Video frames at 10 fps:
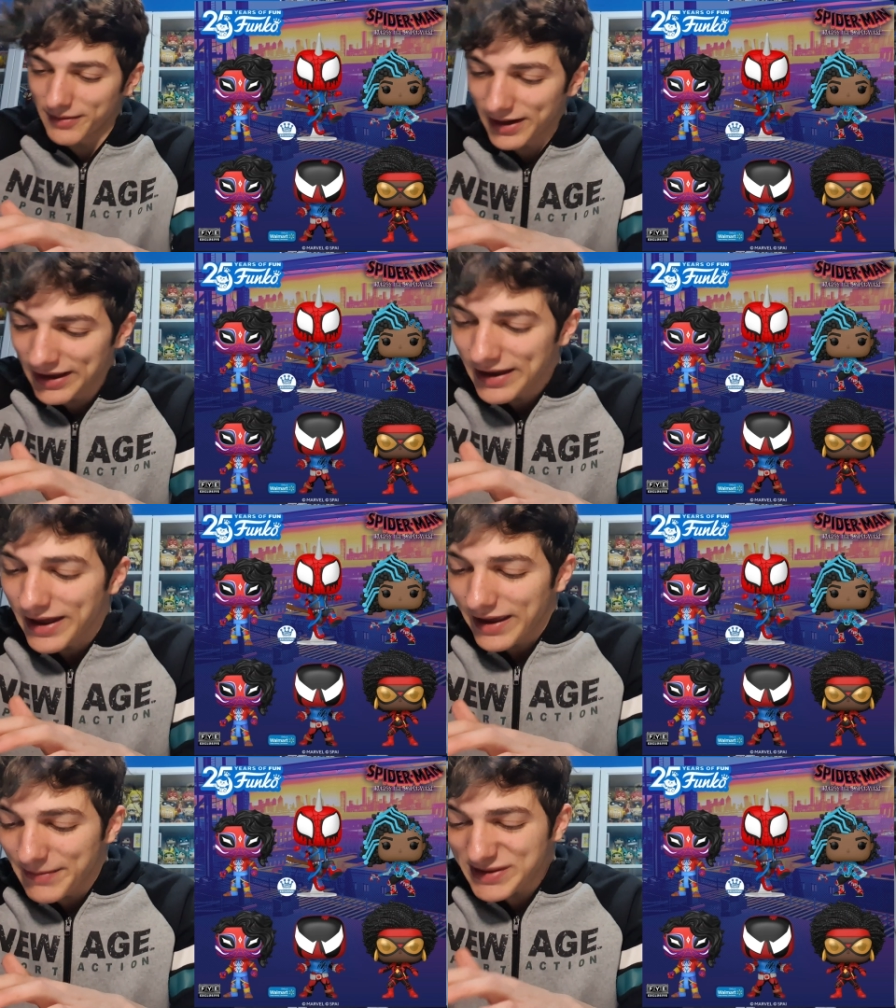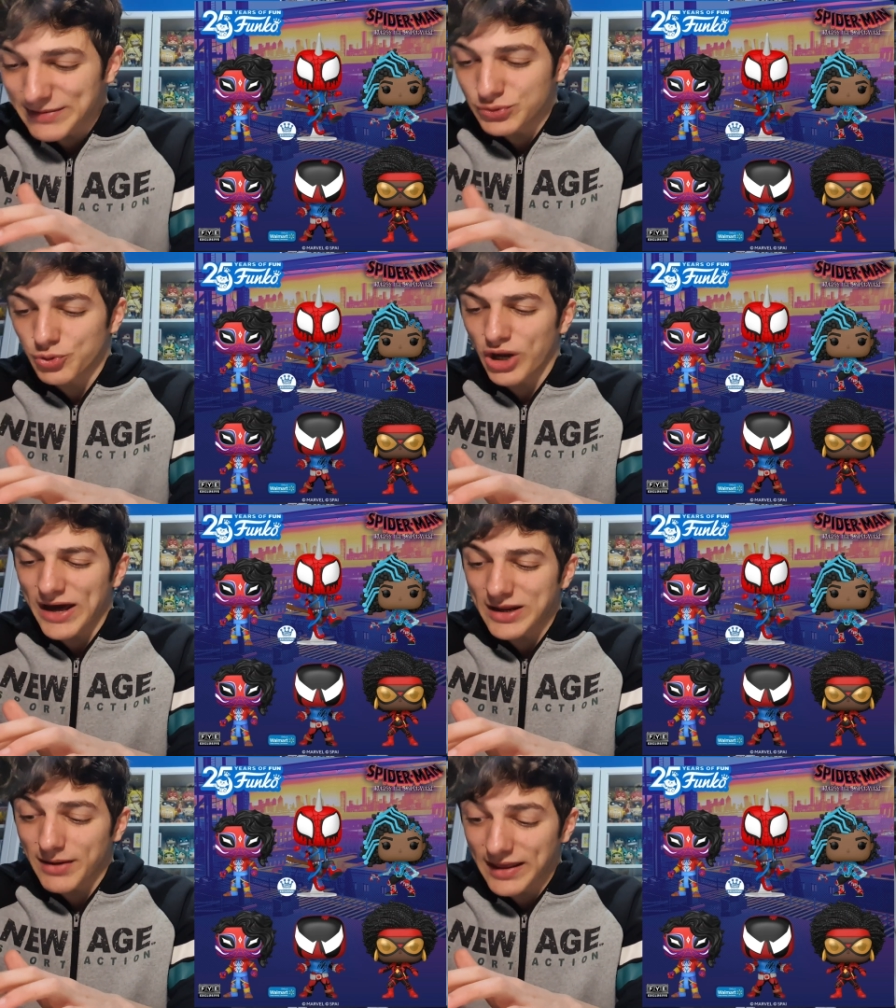¿vale? Y empezamos por
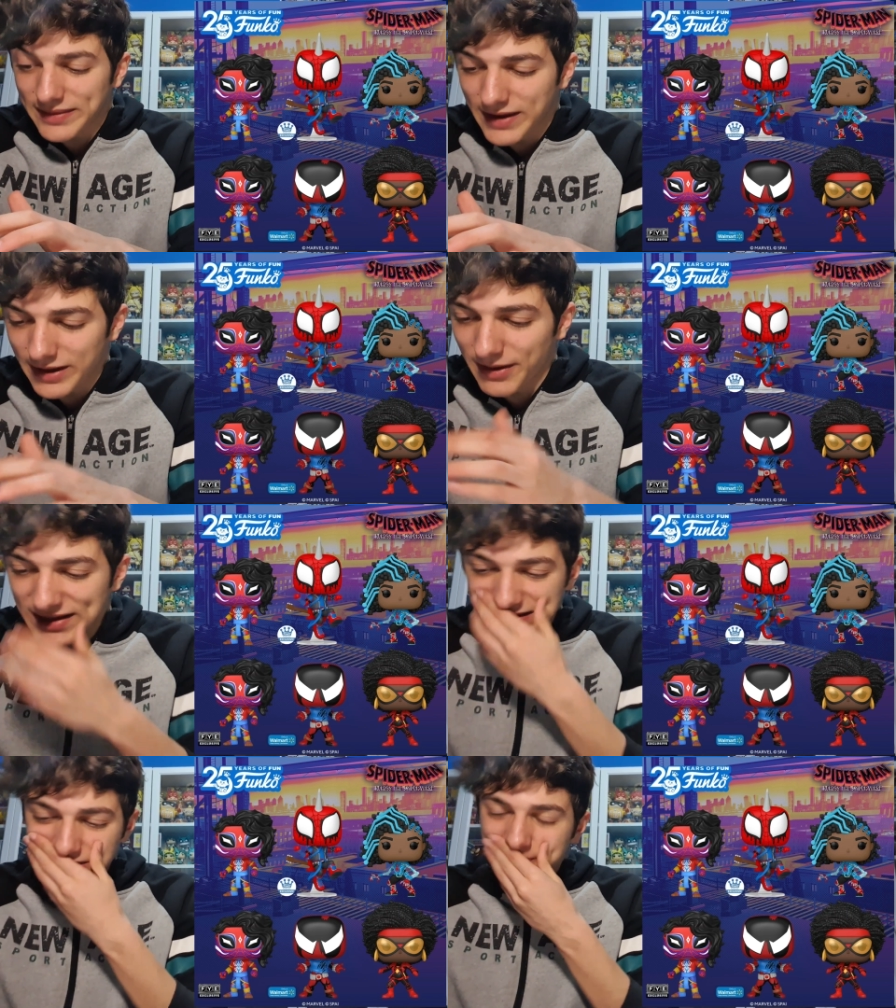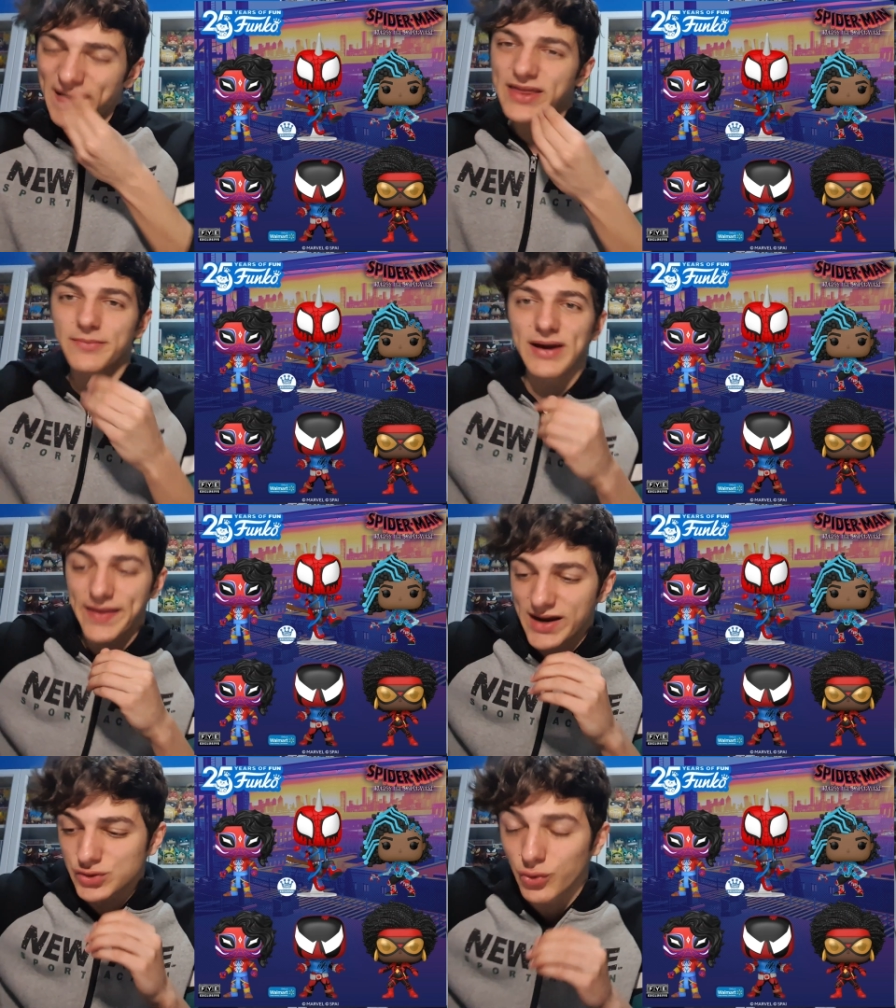arriba a la izquierda, ¿vale? Ese Spider-Man
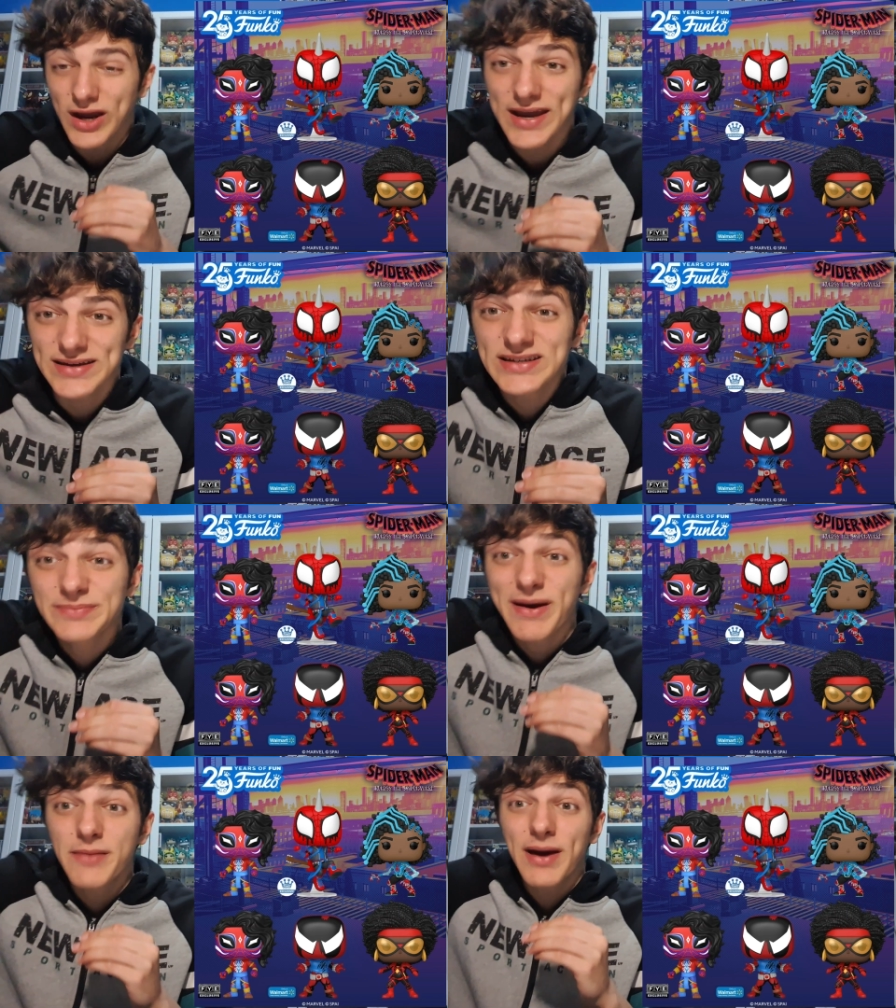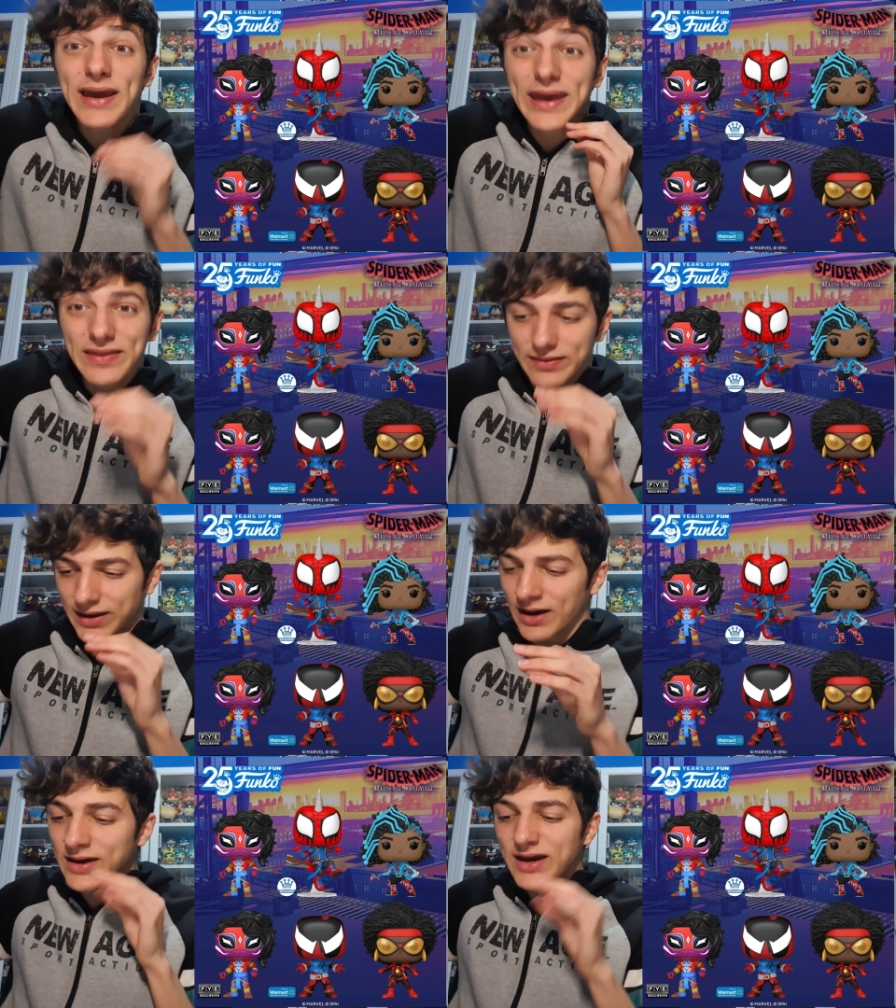que dirás, ¿tú qué es? Es Spider-Man
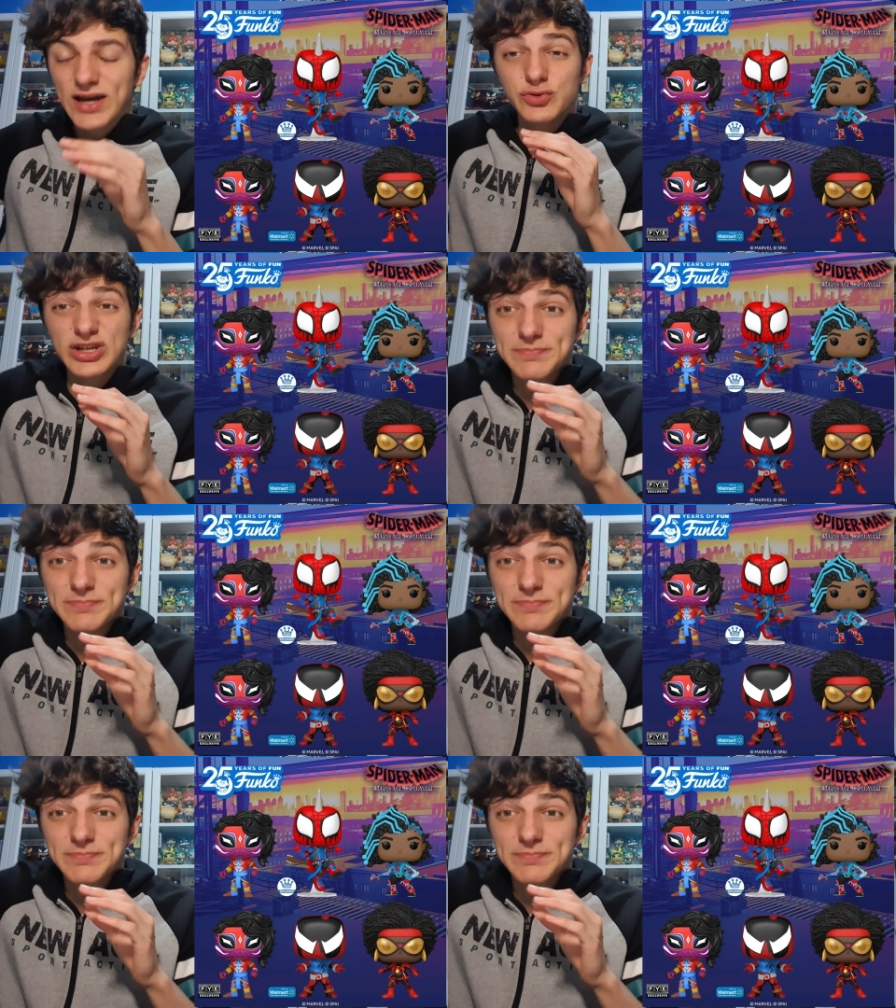India es una,